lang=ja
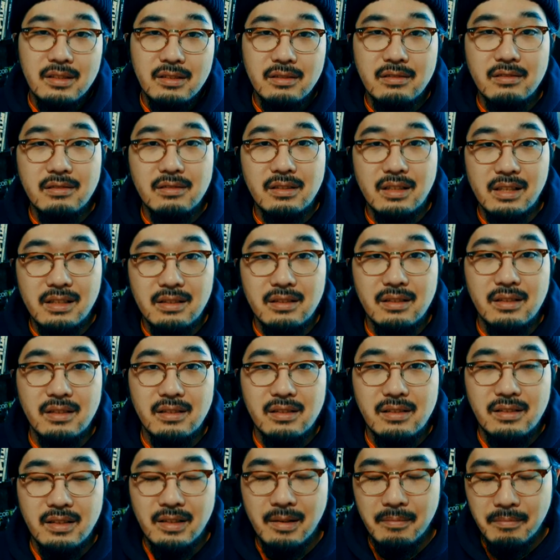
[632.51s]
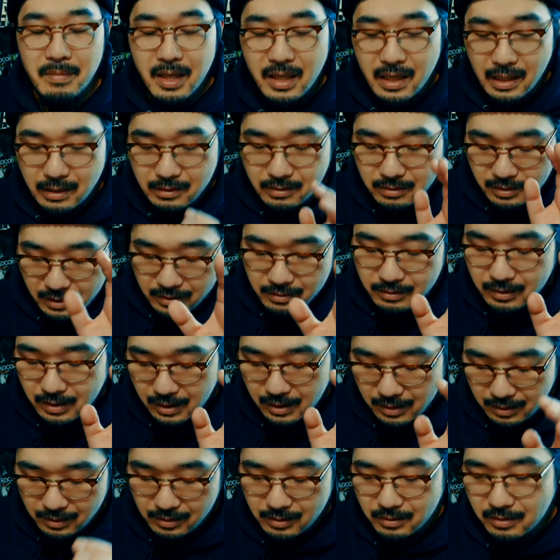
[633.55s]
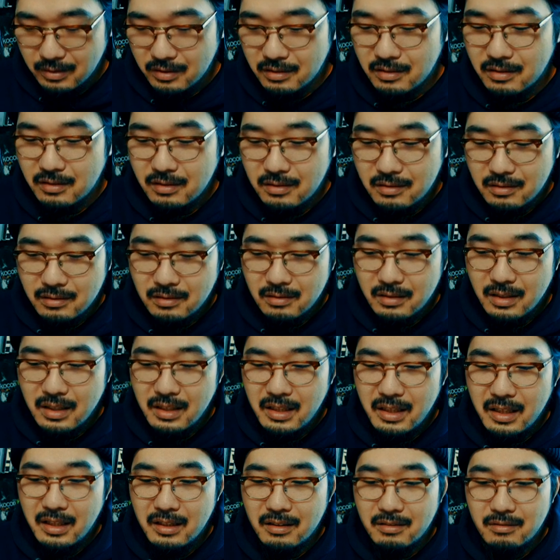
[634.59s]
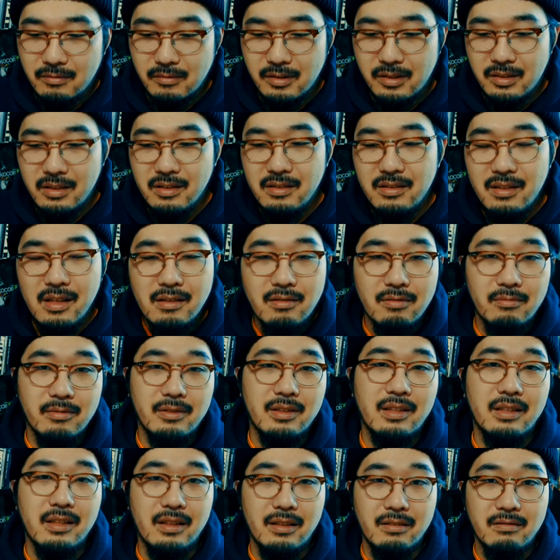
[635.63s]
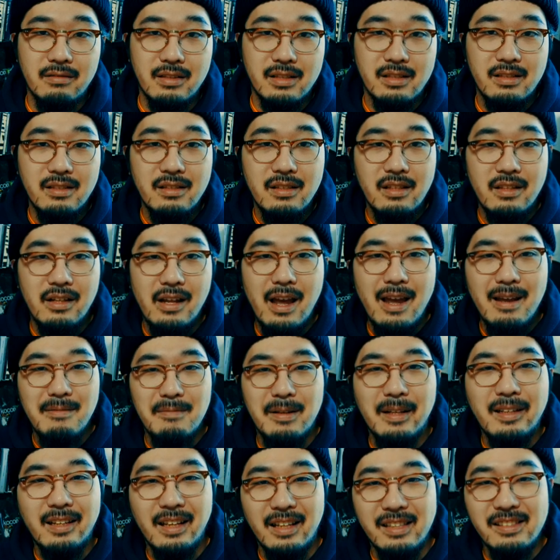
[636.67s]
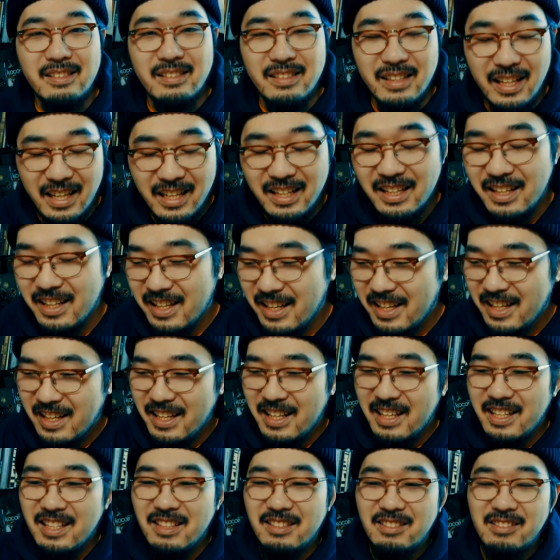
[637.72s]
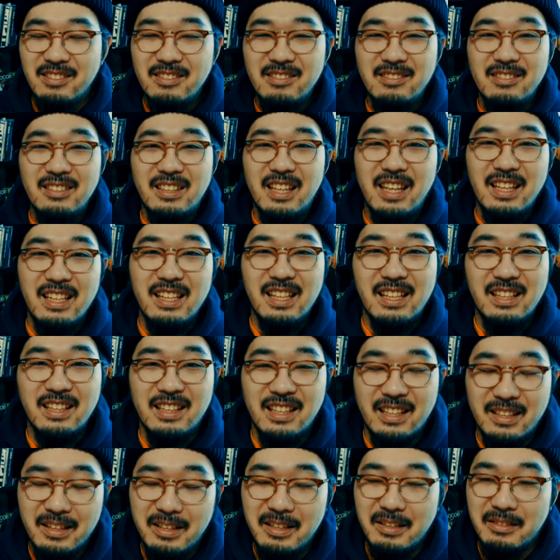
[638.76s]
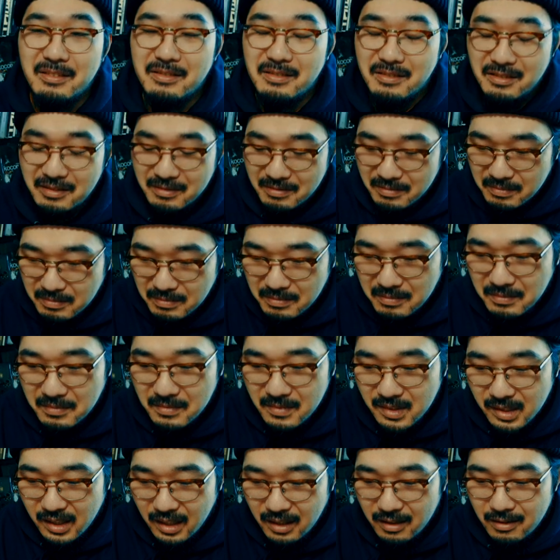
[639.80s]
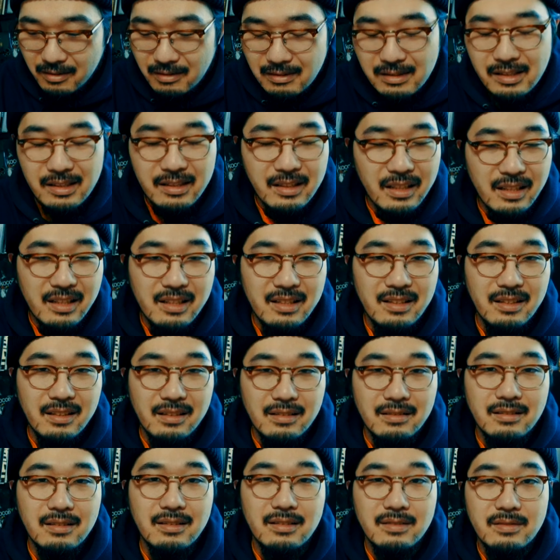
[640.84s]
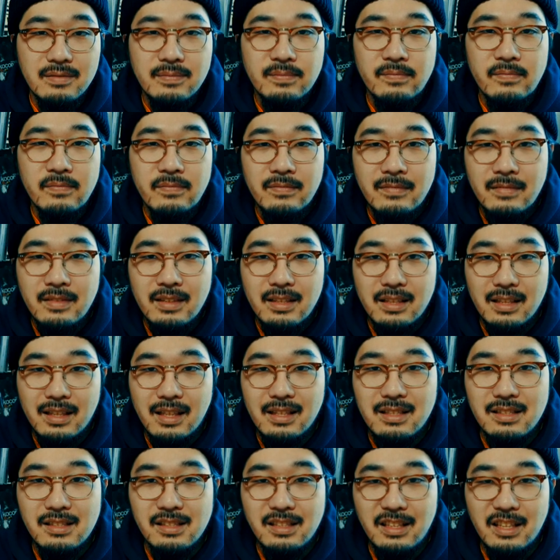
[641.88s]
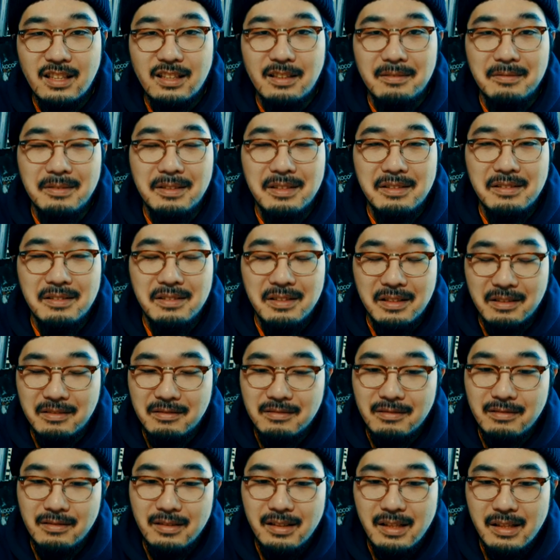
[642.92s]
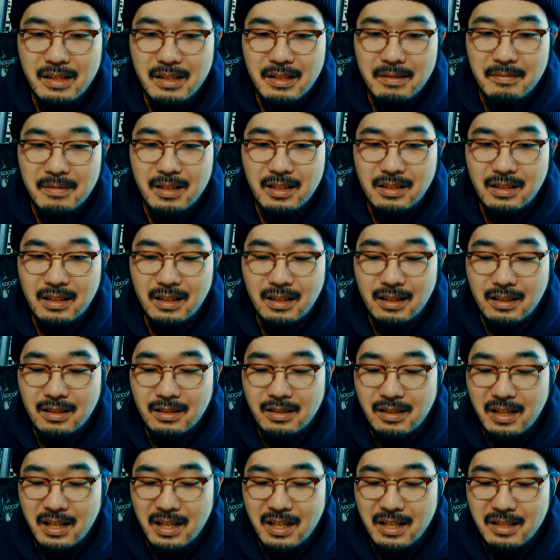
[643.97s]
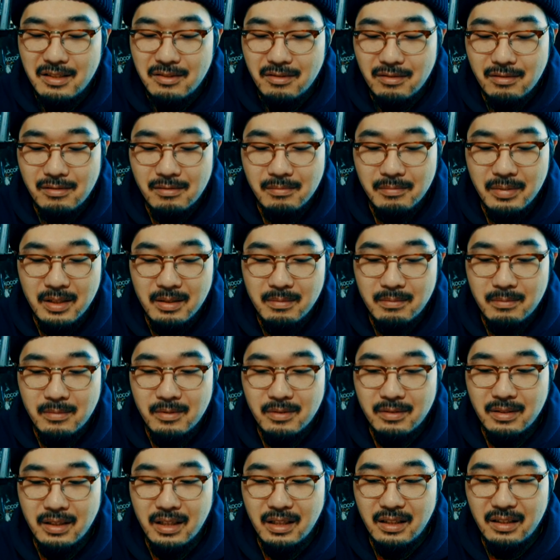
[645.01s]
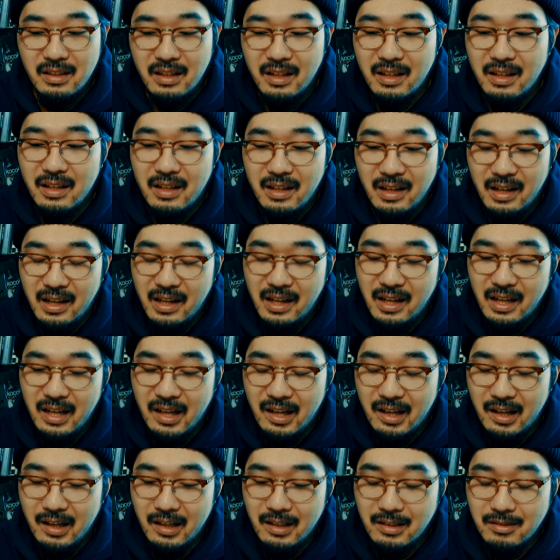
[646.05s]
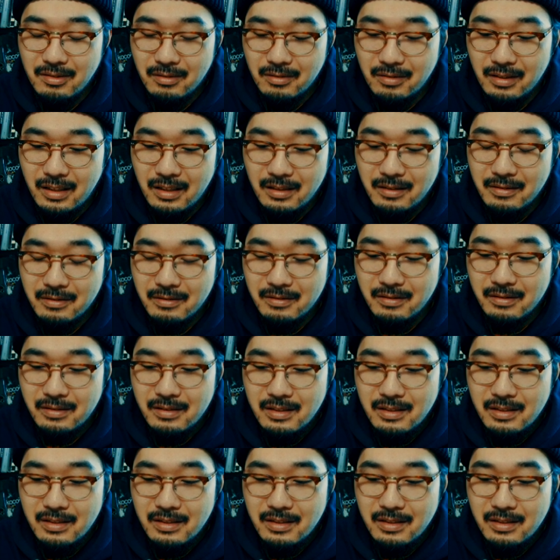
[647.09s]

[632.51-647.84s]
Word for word: という感じです。で、目がくり抜かれると。これ、もう死んだと思ったんだけどね、死んでないみたいですね。渋滞だったっていう。かろうじて生きてるという感じだったみたいですね。これまた、えー、ショーン・ビーン問題で、えー、ちょっとなんでしょ